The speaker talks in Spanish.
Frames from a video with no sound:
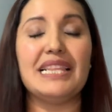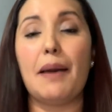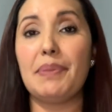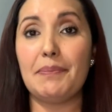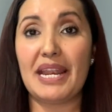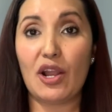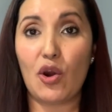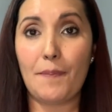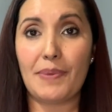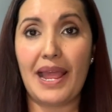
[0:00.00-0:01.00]
La primera
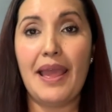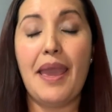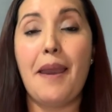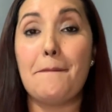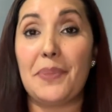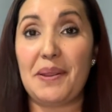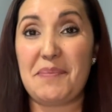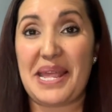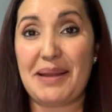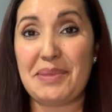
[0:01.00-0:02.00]
compra,
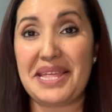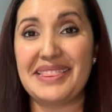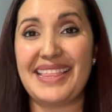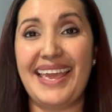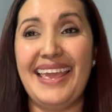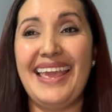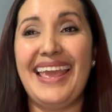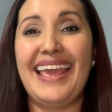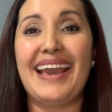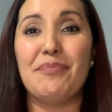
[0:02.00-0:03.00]
primeramente,
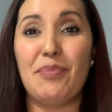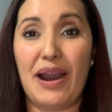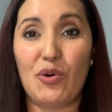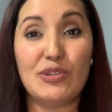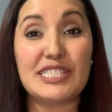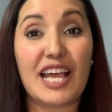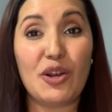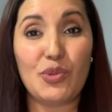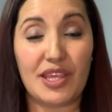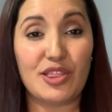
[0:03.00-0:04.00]
un
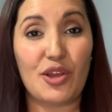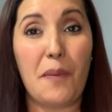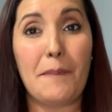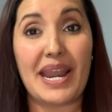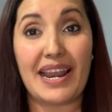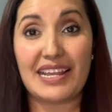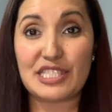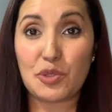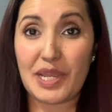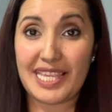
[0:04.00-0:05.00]
saludito para
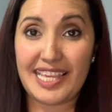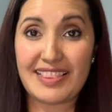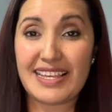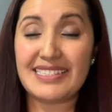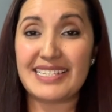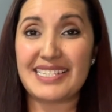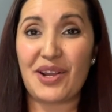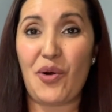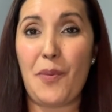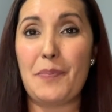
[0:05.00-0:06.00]
las dueñitas de
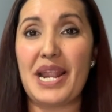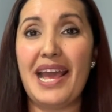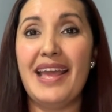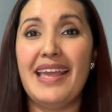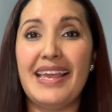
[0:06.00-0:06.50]
esa compra.